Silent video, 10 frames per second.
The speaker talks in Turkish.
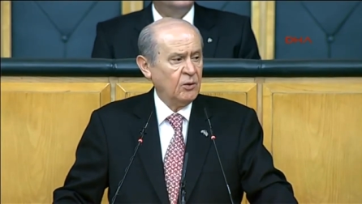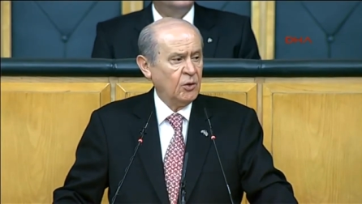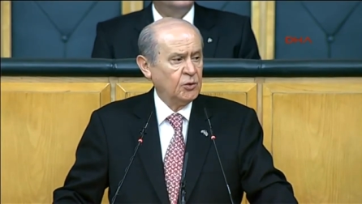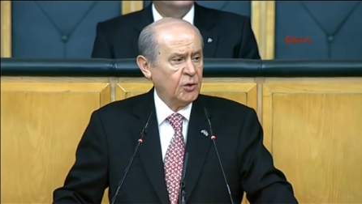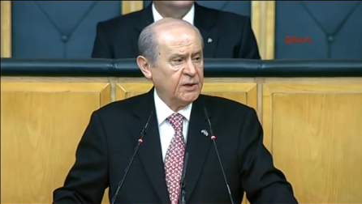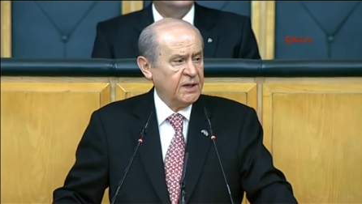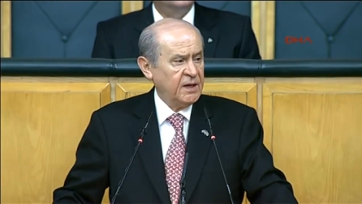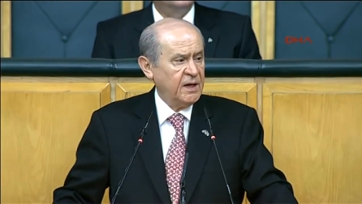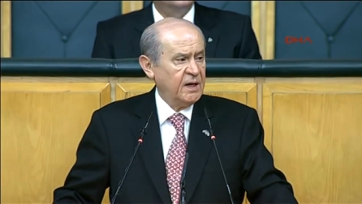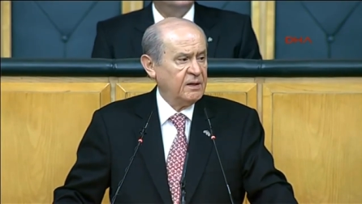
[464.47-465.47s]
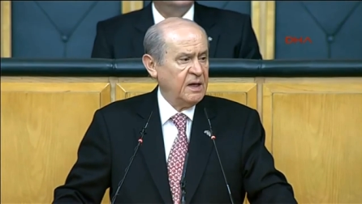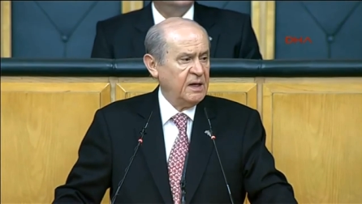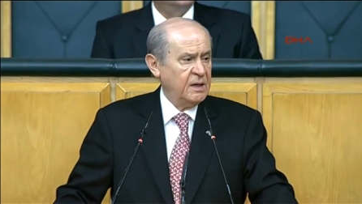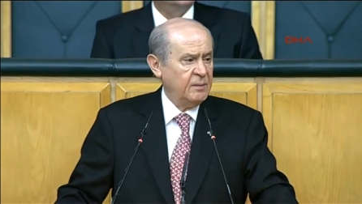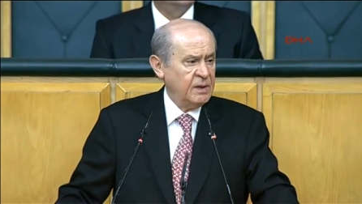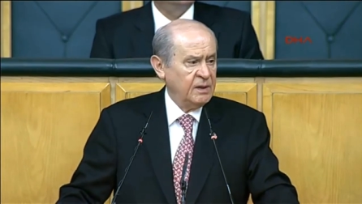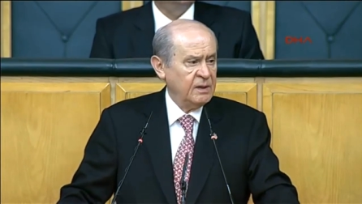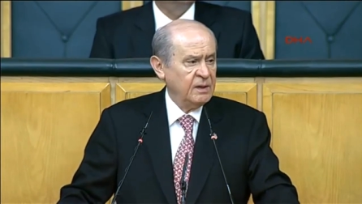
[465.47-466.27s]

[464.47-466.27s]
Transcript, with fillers: otoriteryen eğilimi